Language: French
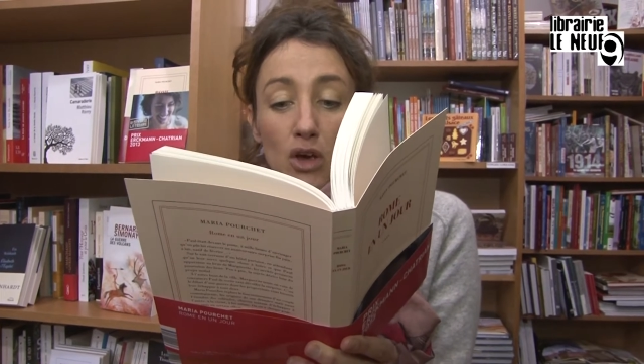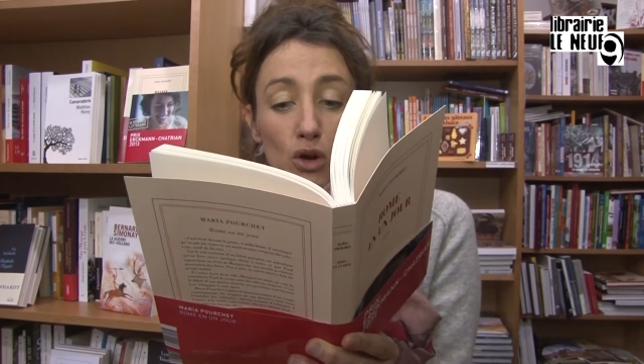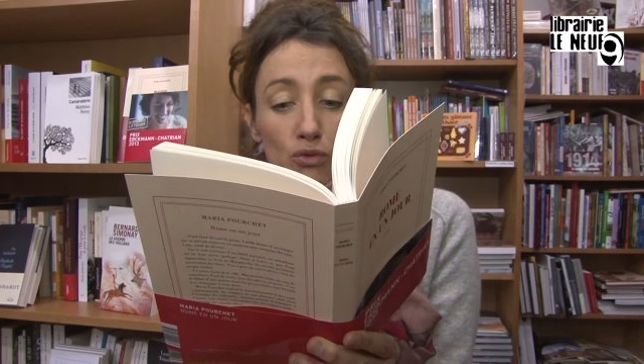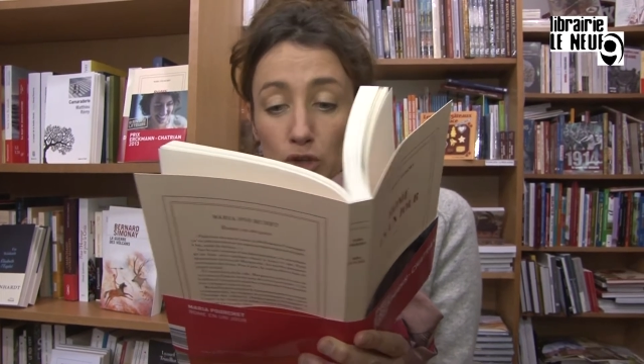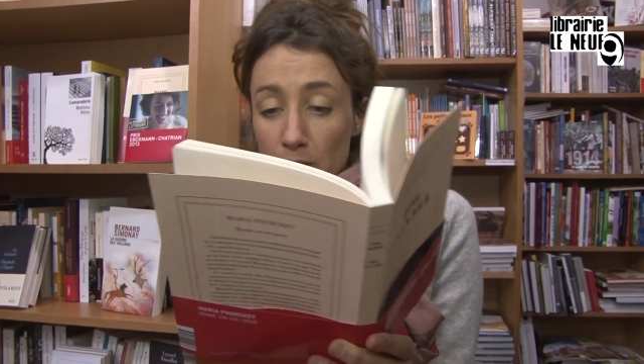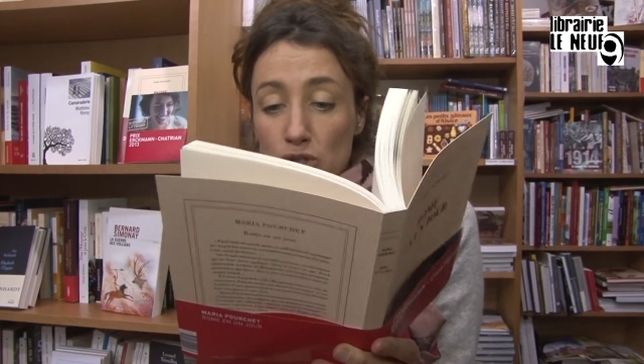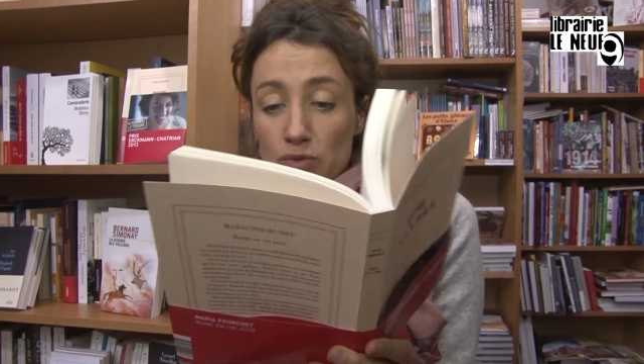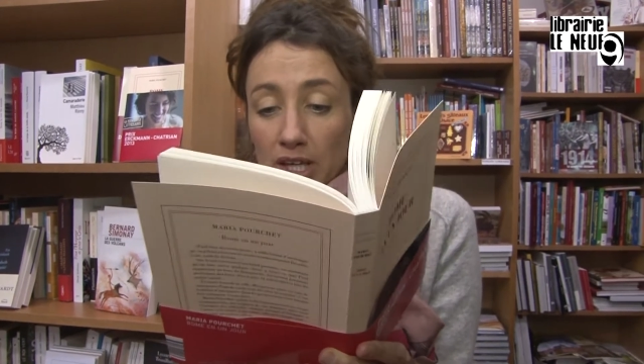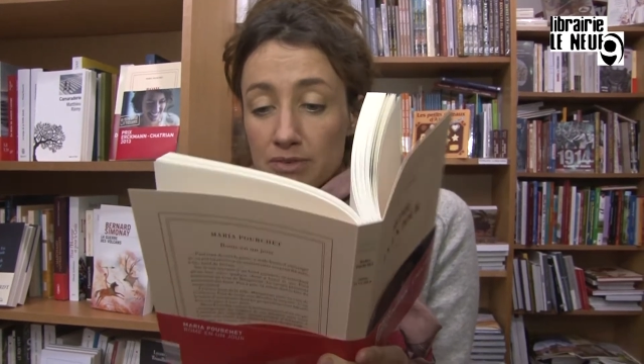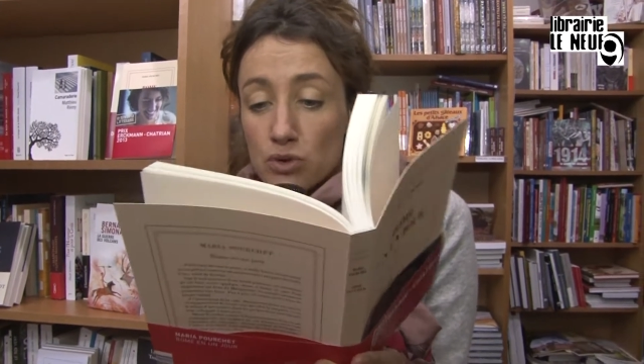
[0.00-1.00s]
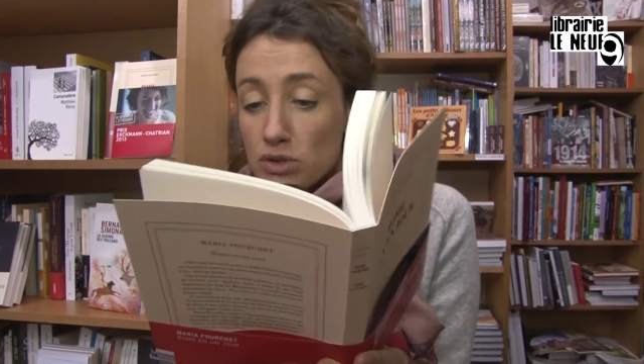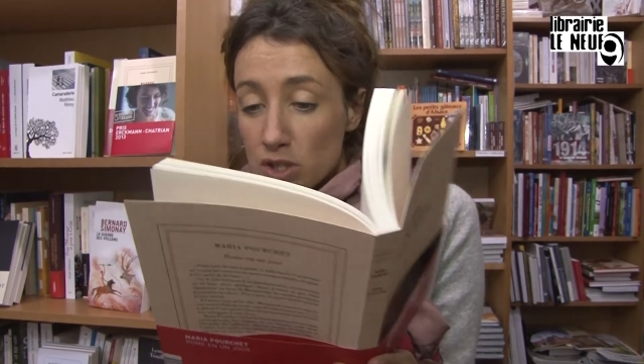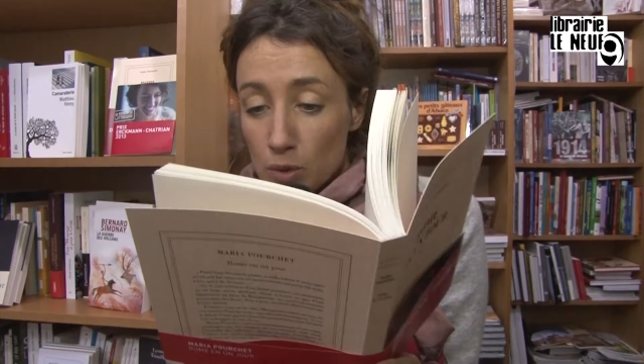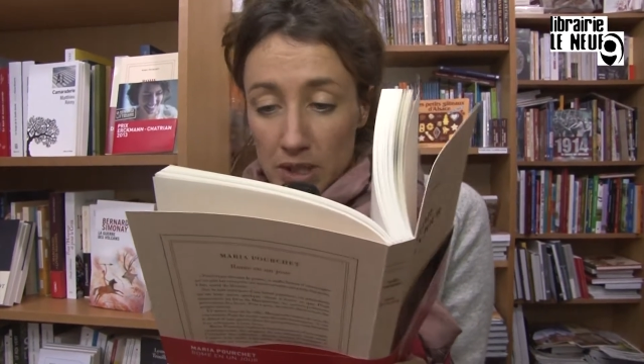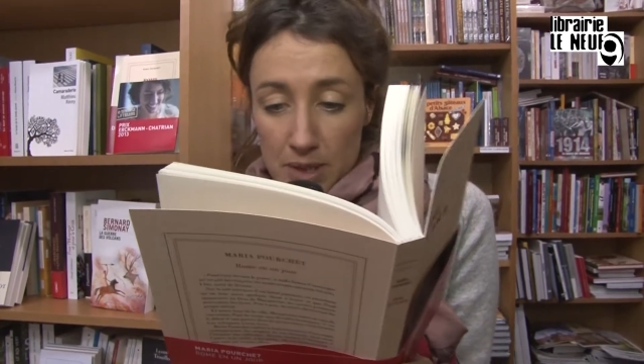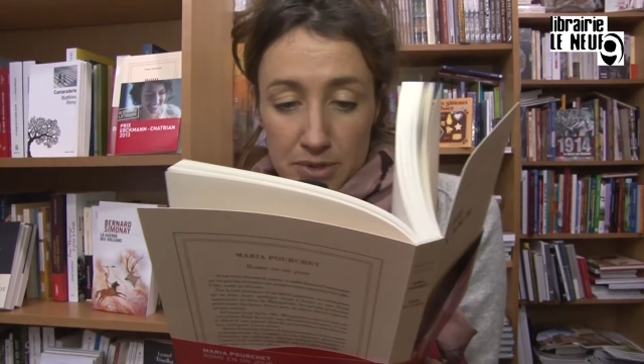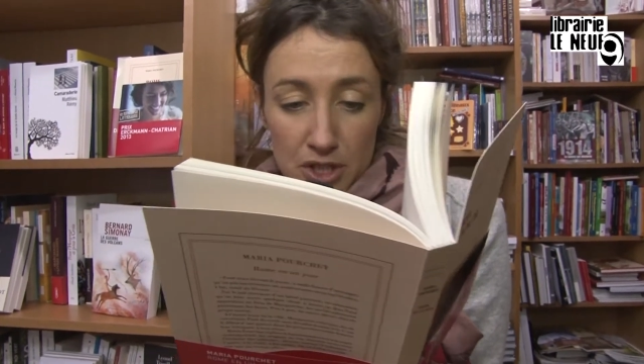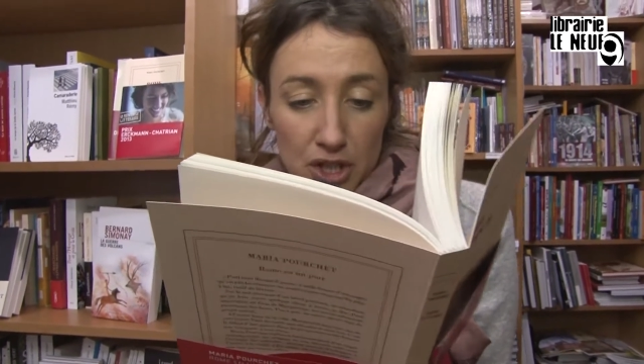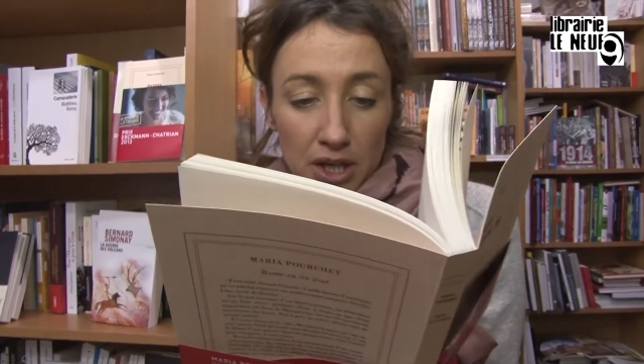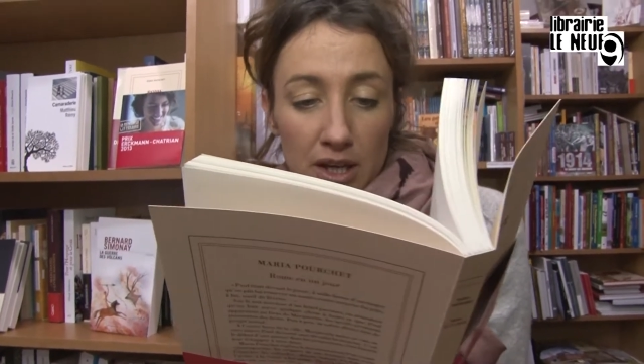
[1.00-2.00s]
Le phénomène se vérifie aussi auprès des petits
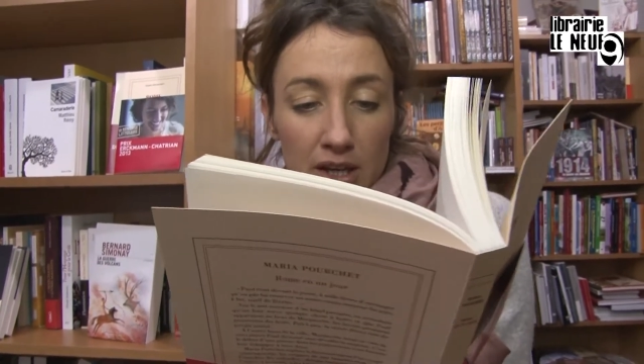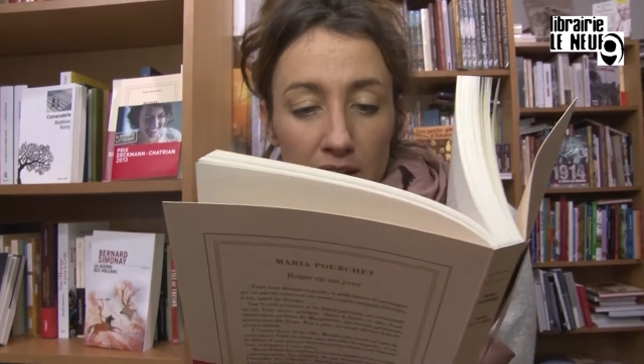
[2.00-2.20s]
chiens.